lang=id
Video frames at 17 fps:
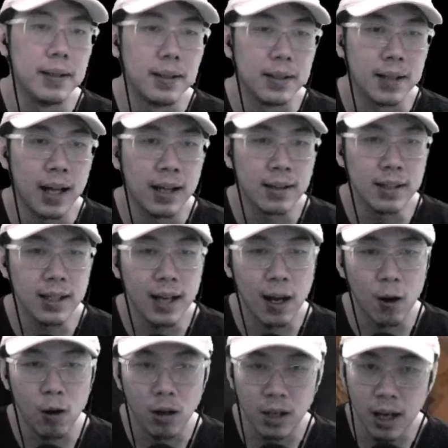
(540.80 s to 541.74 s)
nanti
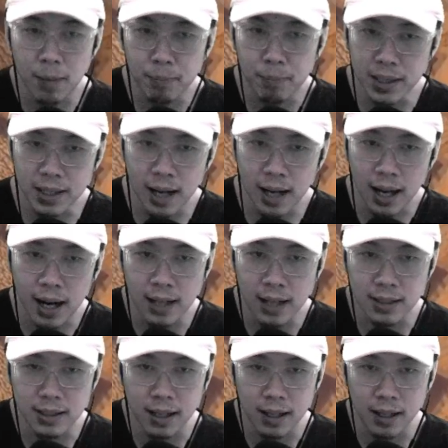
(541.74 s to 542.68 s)
kalau dapat
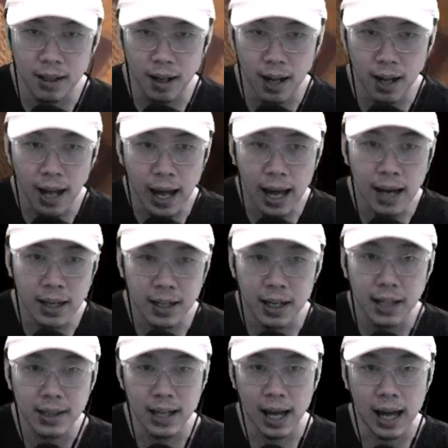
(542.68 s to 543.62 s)
karakter A
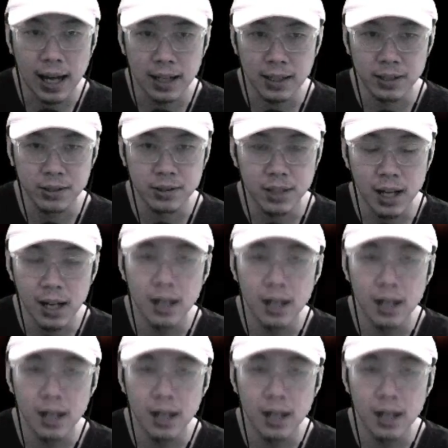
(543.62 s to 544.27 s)
grade A gitu yang